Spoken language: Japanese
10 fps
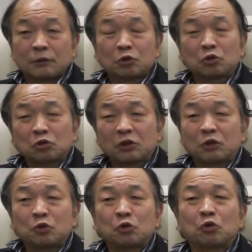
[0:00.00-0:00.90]
そして
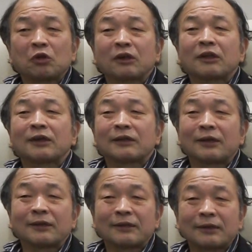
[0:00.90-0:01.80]
給料だけで
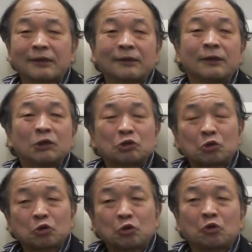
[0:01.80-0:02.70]
働いてたり
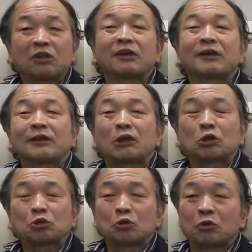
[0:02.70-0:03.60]
人の評価だけやってあ
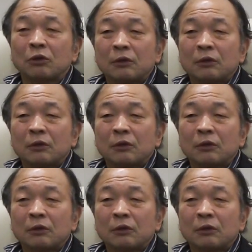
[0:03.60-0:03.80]
る人